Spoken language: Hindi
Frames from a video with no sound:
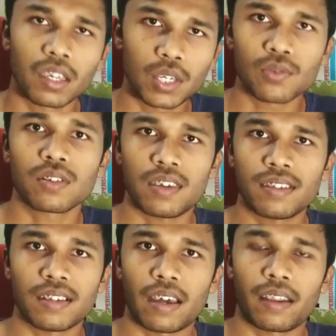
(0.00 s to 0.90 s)
यूज़ किए
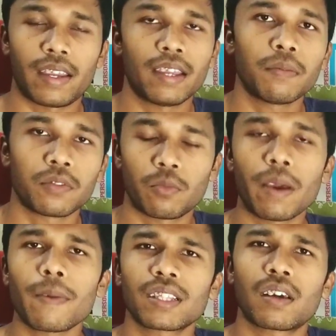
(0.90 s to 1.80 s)
जा रहे हैं
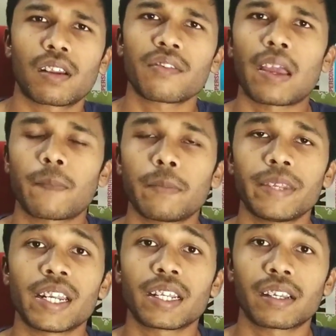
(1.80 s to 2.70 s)
मैं बात कर रहा हूँ यहाँ पे
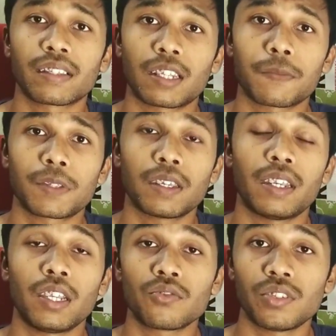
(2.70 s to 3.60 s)
मीडियाटेक की तरफ से
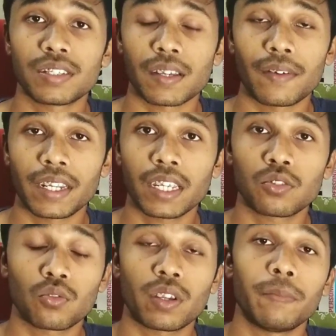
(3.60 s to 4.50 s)
हिलियो जी सेवेंटी की
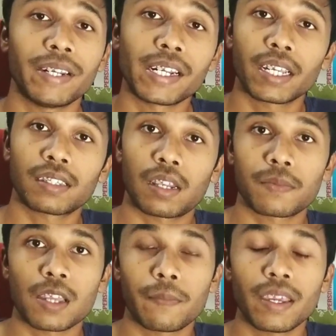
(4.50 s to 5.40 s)
जो कि मीडियाटेक की तरफ
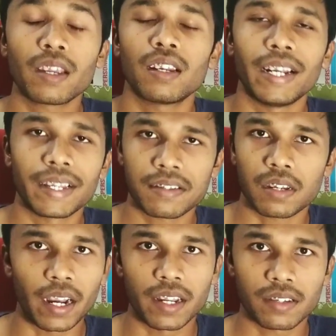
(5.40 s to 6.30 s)
से अभी एक लेटेस्ट
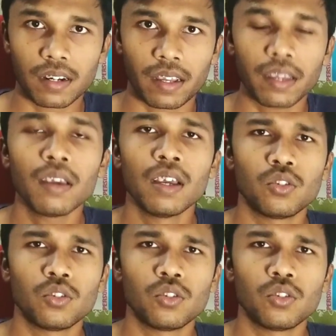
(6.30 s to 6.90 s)
एडिशन है